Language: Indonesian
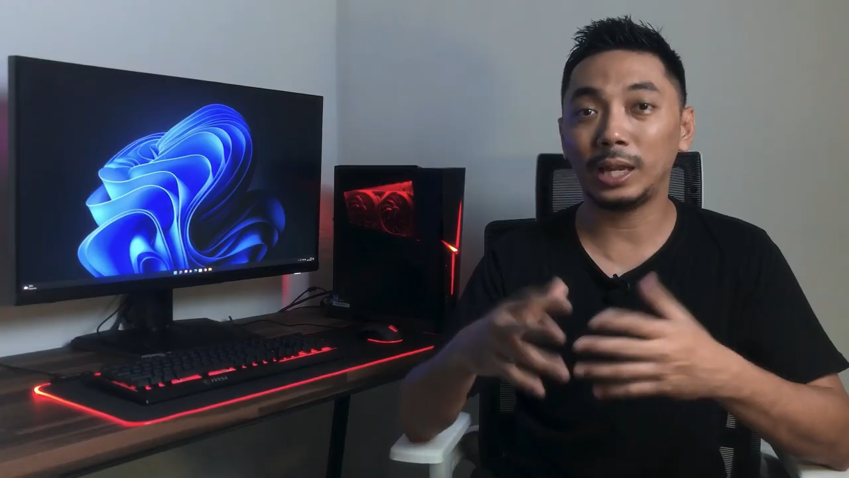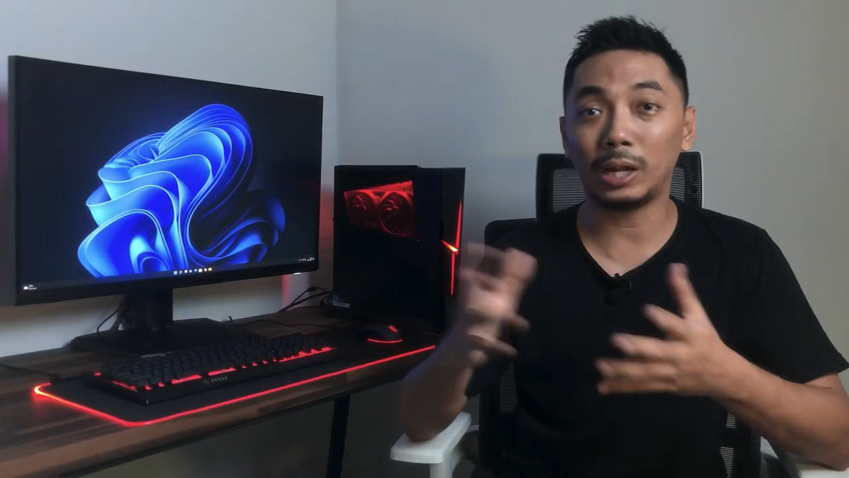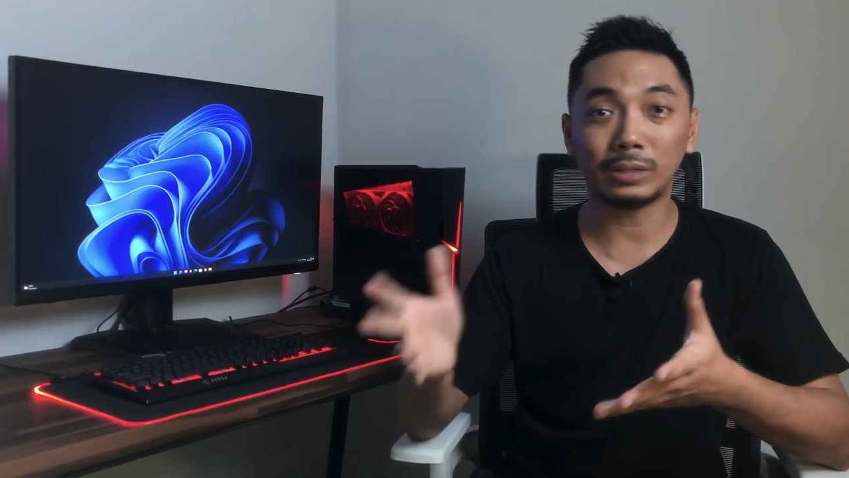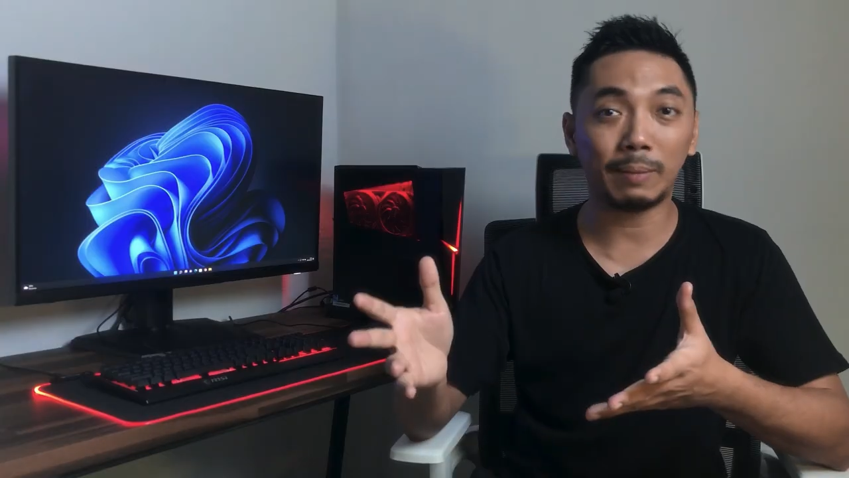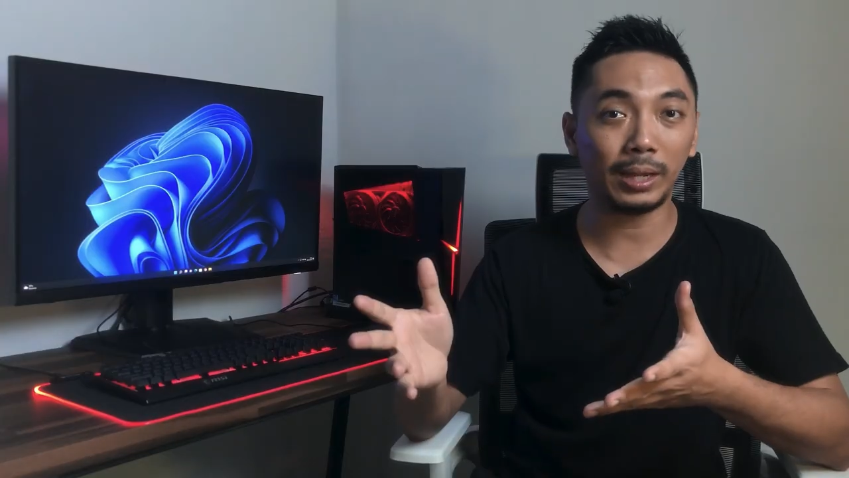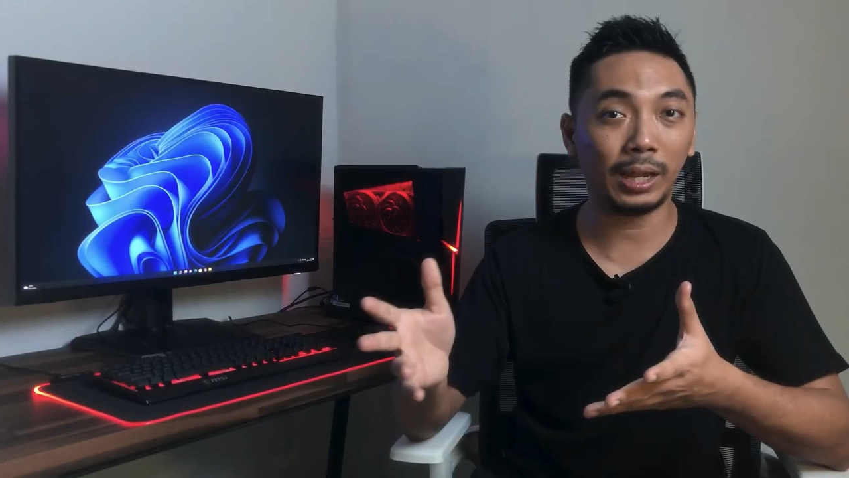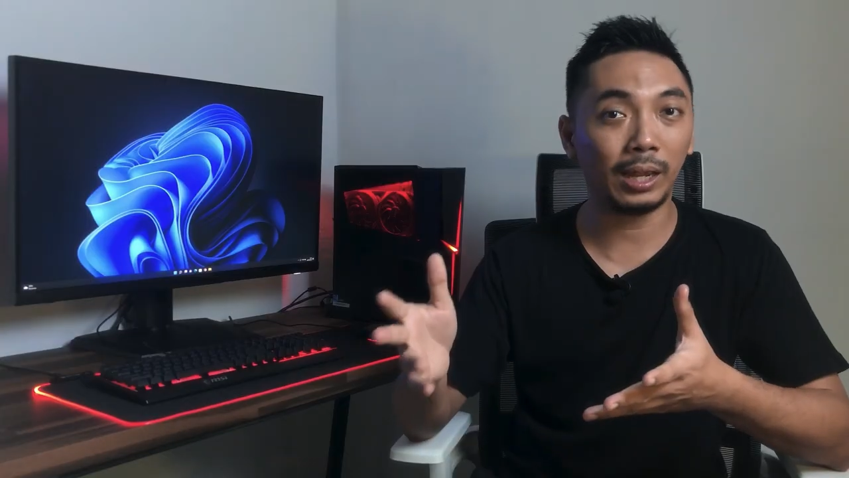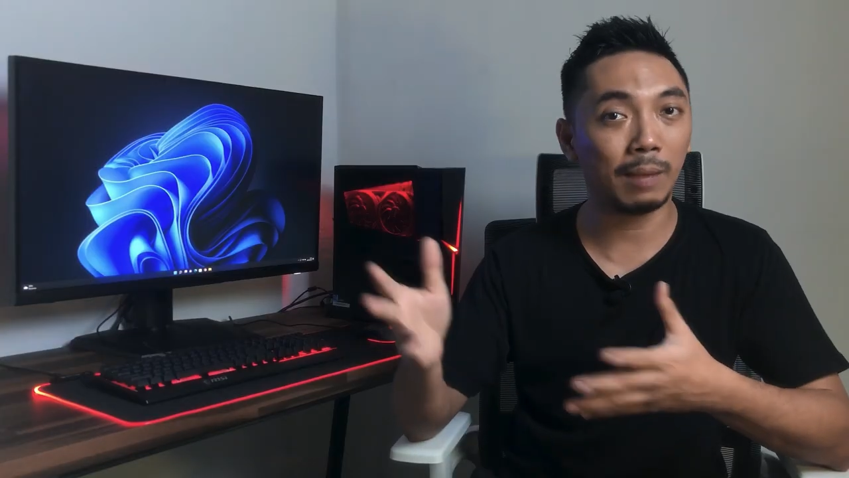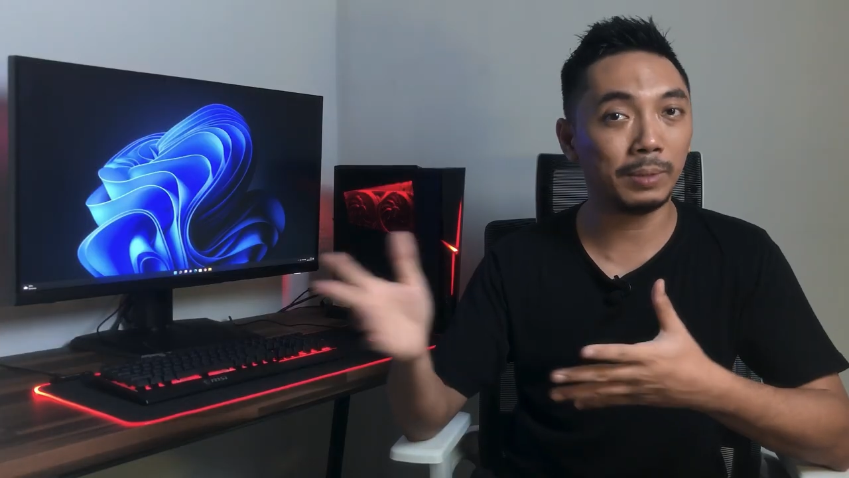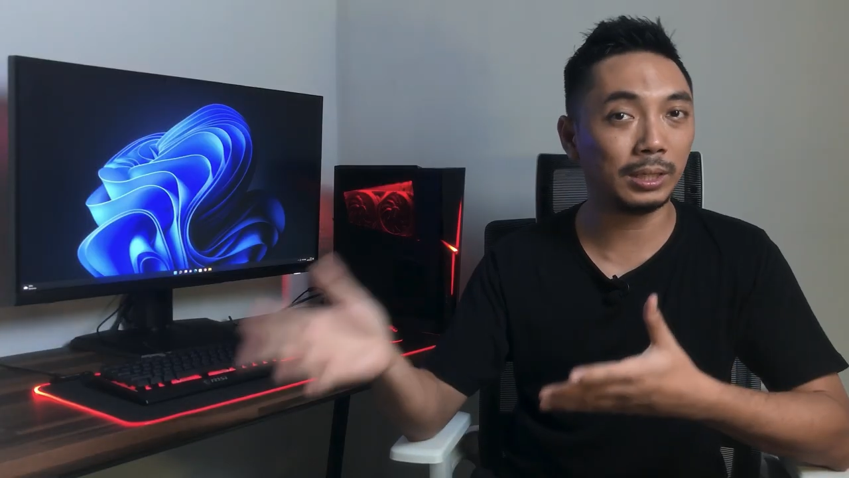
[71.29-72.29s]
Jadi kalau sampai nih,
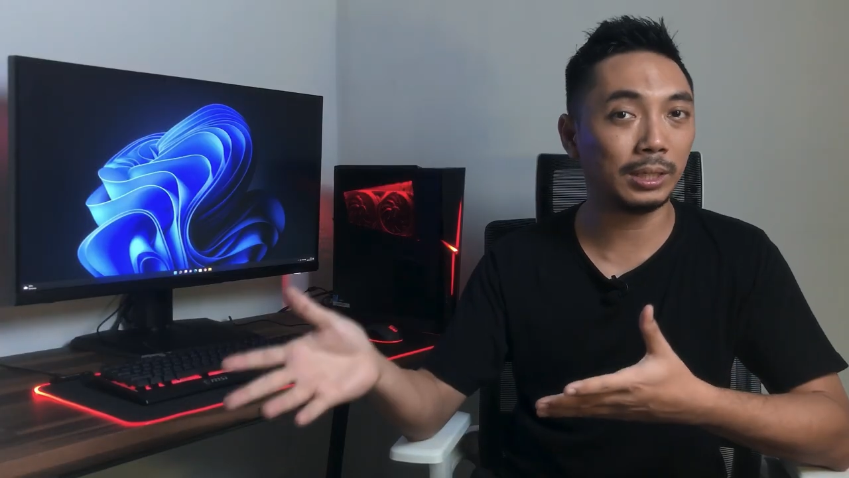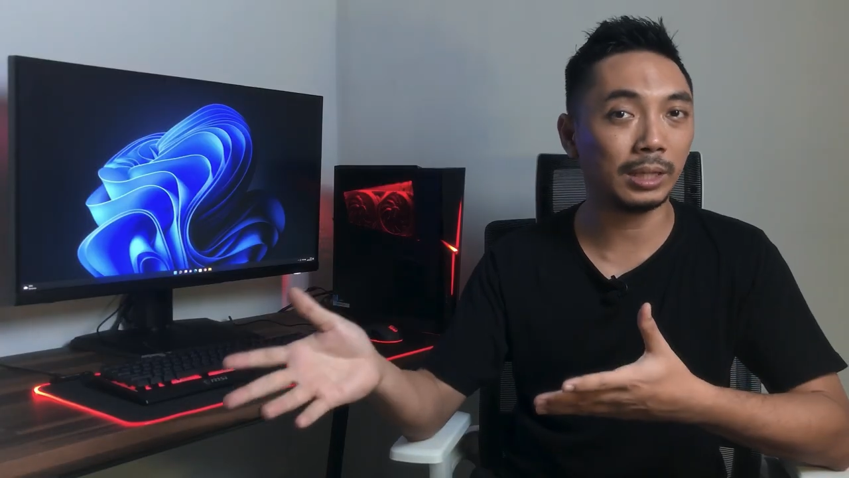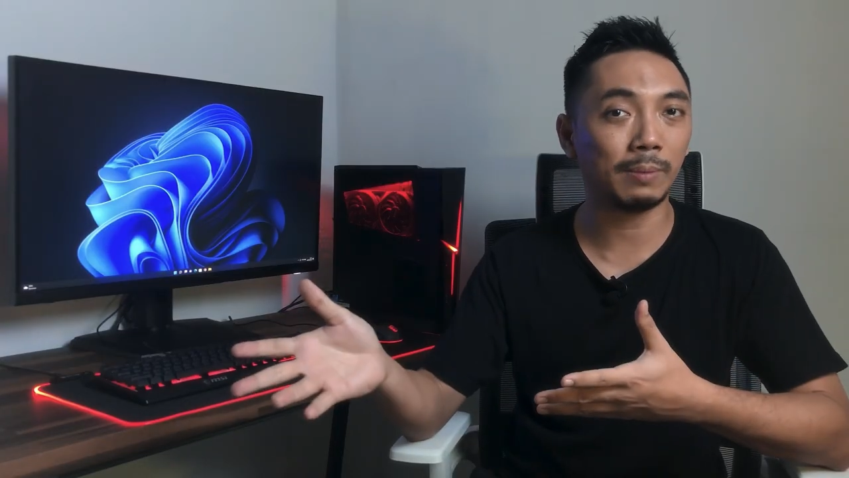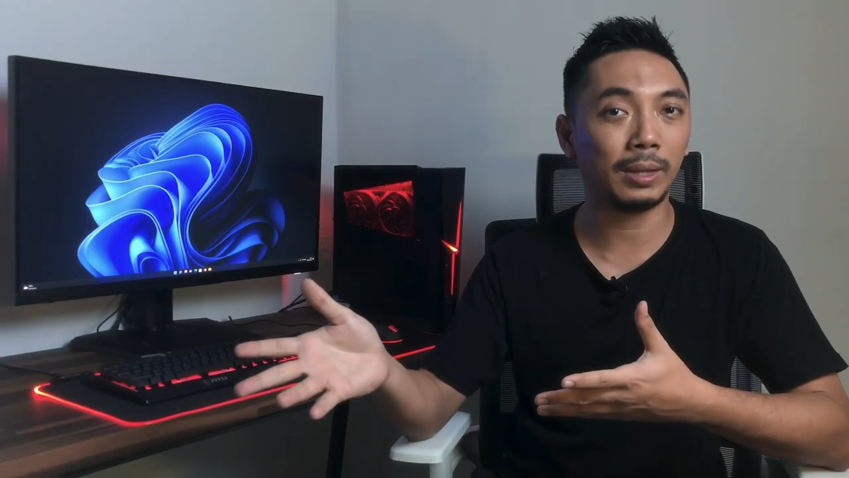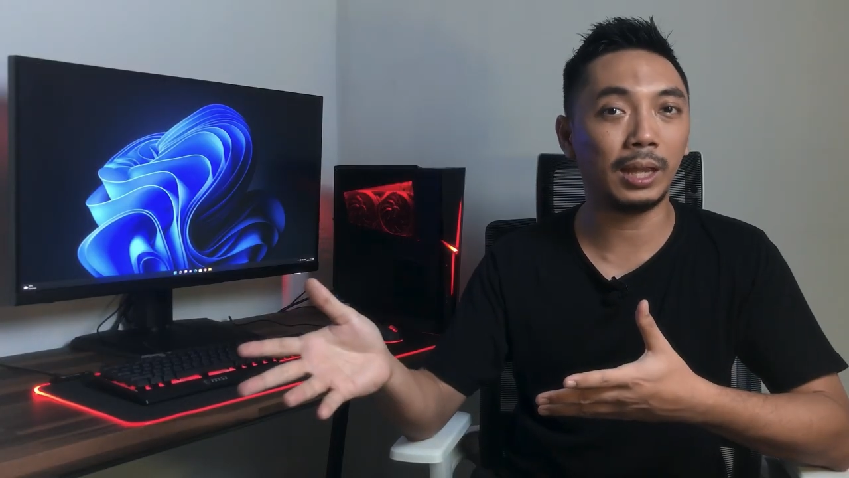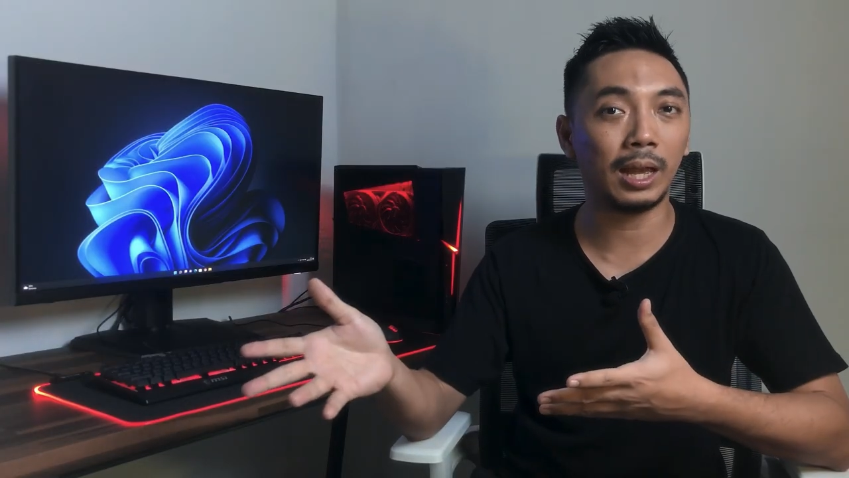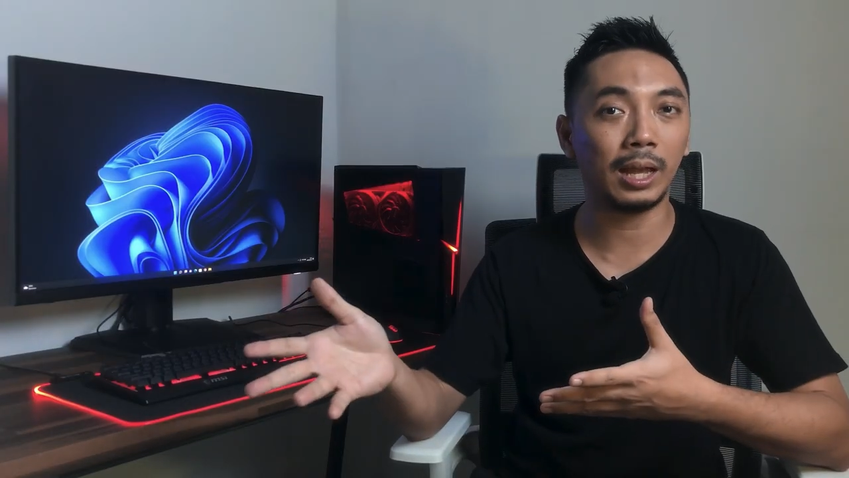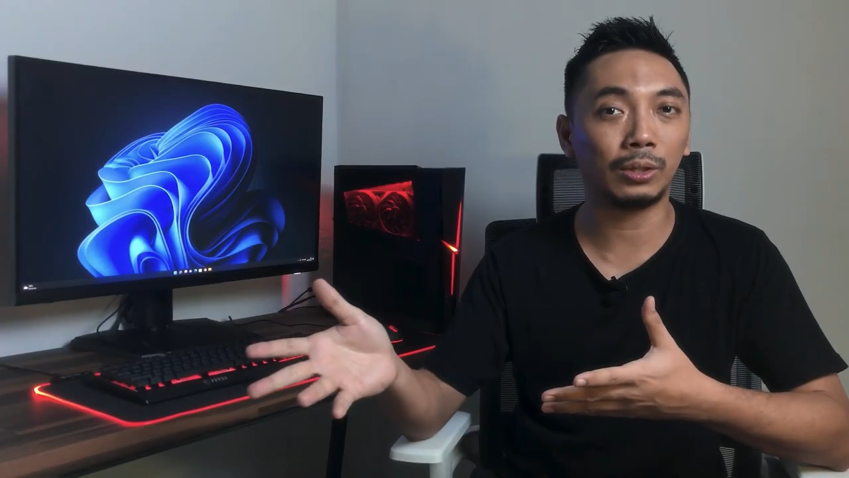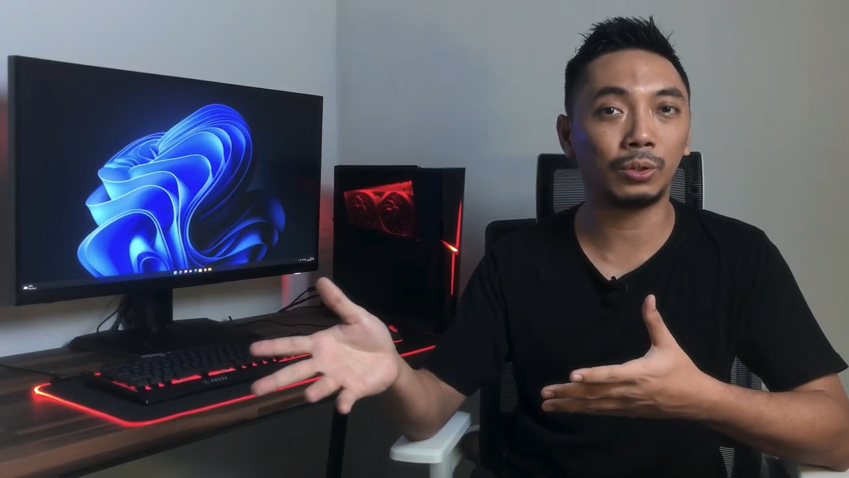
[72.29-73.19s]
habis dicek sama dia,